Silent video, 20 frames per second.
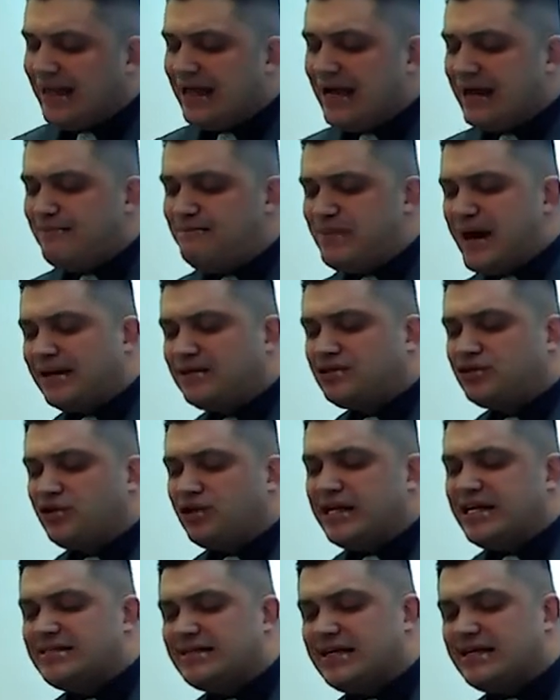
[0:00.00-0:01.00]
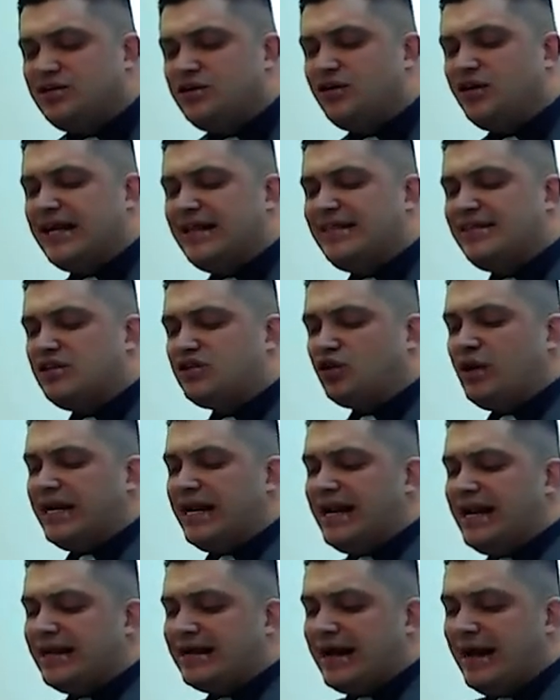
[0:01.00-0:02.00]
del pacto del Señor
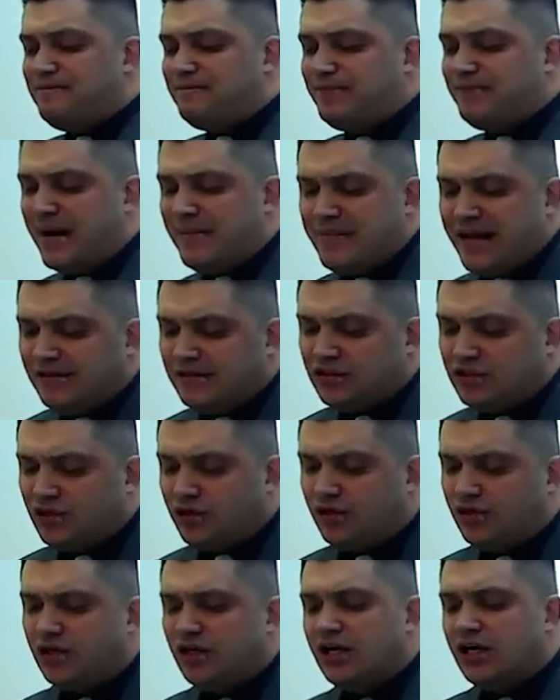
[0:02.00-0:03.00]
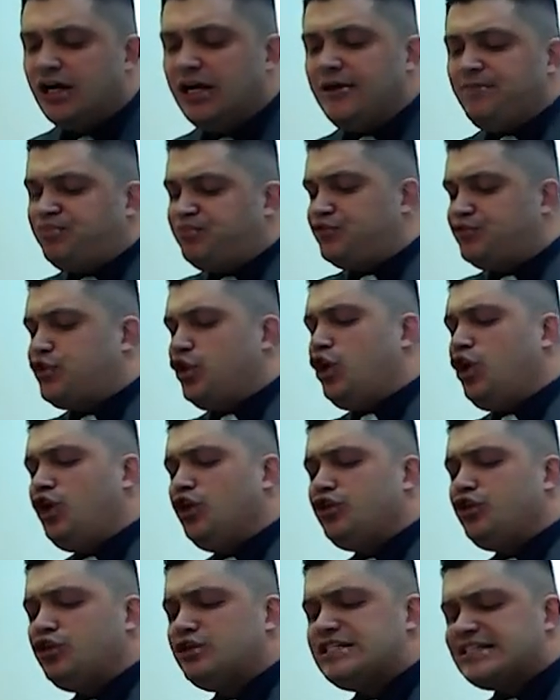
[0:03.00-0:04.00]
entró en el campamento,
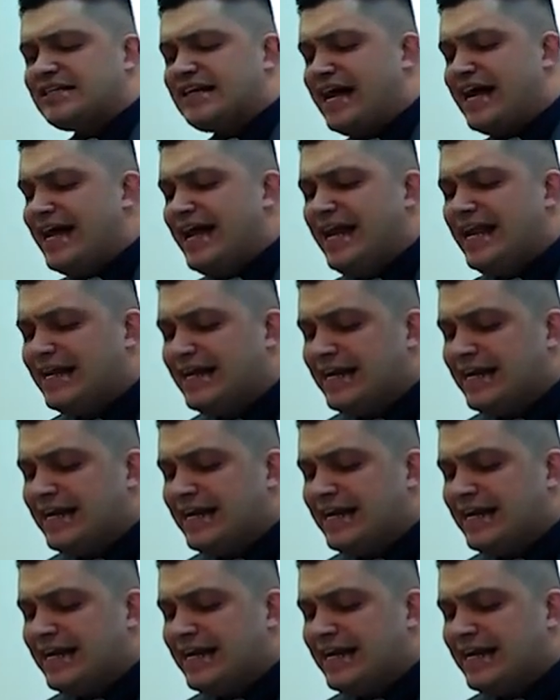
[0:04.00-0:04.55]
todo Israel